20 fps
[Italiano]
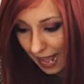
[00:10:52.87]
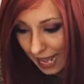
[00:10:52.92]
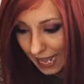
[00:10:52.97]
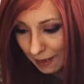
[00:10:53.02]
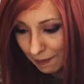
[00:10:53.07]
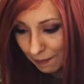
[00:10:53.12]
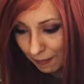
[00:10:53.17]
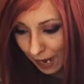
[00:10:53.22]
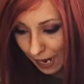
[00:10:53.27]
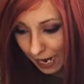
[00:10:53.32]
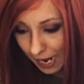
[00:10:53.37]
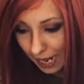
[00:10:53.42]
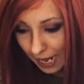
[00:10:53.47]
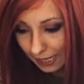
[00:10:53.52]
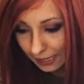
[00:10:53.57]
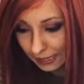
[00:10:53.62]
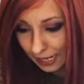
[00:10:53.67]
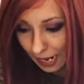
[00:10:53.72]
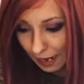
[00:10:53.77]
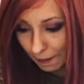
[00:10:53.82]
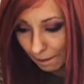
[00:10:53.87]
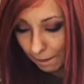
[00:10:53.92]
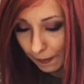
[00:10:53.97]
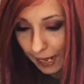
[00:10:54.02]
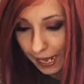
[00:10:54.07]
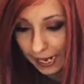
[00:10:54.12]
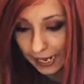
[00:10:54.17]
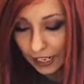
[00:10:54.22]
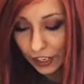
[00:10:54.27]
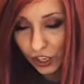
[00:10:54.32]
è imballata
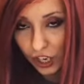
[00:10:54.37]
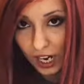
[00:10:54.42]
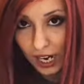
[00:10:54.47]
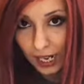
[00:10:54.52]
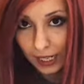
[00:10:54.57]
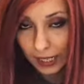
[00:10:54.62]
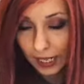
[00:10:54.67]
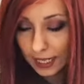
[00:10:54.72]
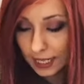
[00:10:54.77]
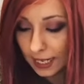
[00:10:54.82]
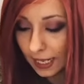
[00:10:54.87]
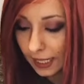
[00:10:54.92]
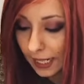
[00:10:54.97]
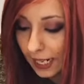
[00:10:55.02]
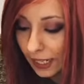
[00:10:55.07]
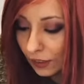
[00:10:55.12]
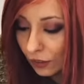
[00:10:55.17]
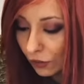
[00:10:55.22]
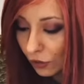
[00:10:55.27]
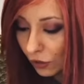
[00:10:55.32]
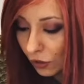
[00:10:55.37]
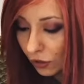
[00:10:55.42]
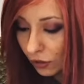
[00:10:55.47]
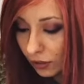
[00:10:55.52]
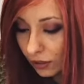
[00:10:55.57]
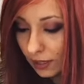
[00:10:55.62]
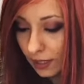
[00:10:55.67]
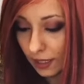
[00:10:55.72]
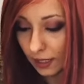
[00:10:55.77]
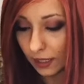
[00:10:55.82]
bene, c'è la tazza
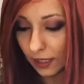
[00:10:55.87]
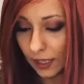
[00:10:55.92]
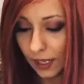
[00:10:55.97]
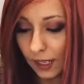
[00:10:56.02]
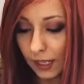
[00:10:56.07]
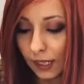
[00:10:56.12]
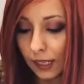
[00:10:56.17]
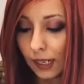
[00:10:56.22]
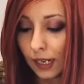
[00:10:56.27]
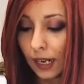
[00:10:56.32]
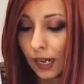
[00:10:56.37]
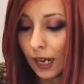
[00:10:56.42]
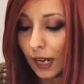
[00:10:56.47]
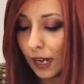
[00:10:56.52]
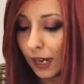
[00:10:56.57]
dentro, sì,